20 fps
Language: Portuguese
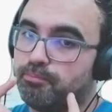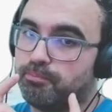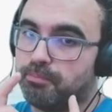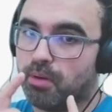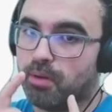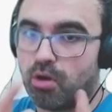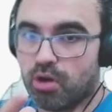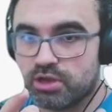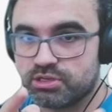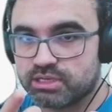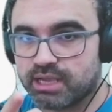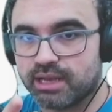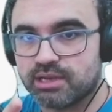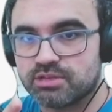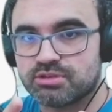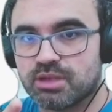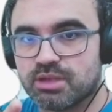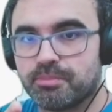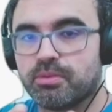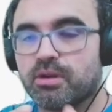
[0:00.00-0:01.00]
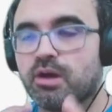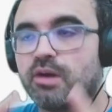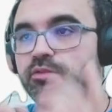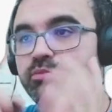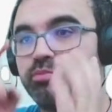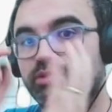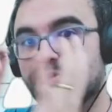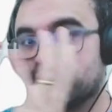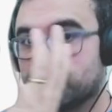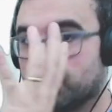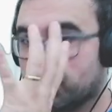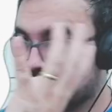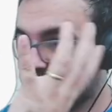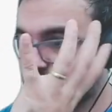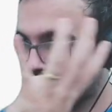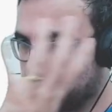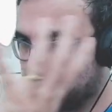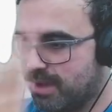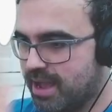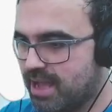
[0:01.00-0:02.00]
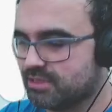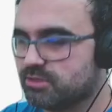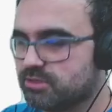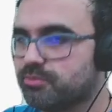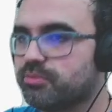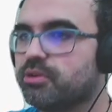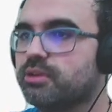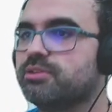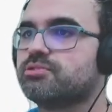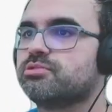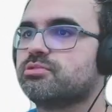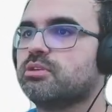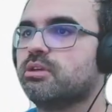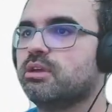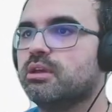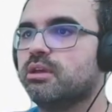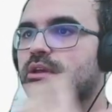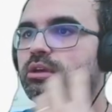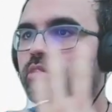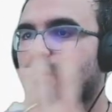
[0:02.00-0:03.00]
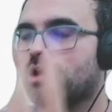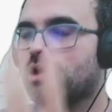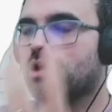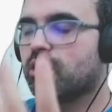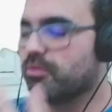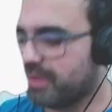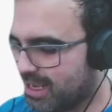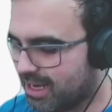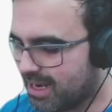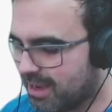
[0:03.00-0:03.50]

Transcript: pode cair na sua prova, por isso que a gente passa por isso. Agora, como é que é na